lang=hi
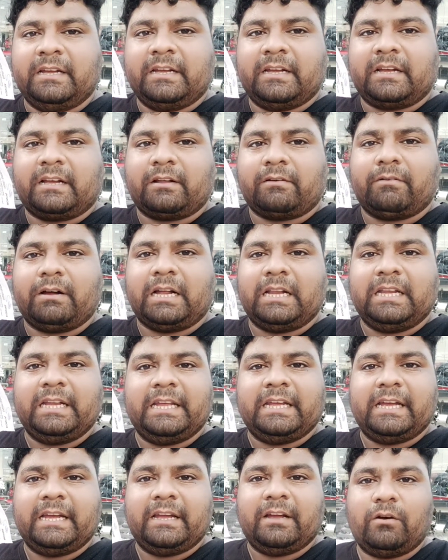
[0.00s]
करवा ली
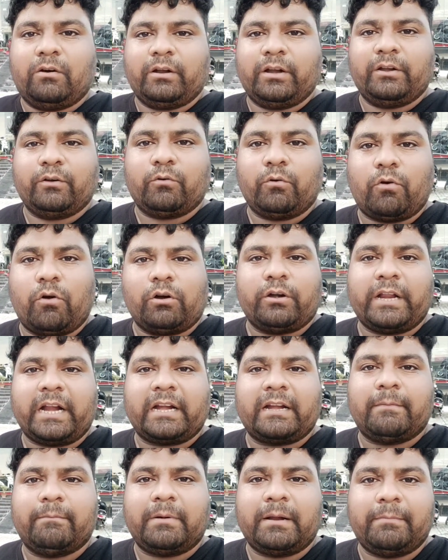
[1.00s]
है और इनको कॉन्टैक्ट
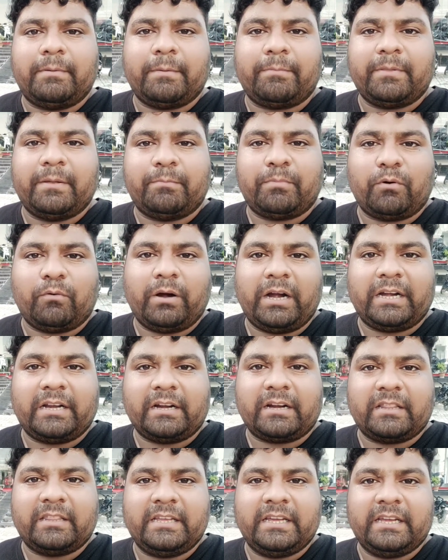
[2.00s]
नंबर भी अपने प्रोवाइड
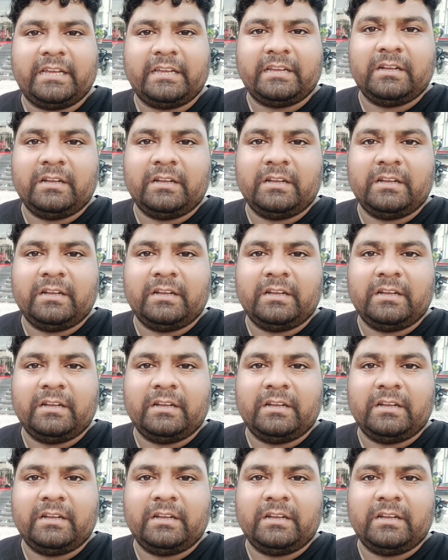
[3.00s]
कर दिए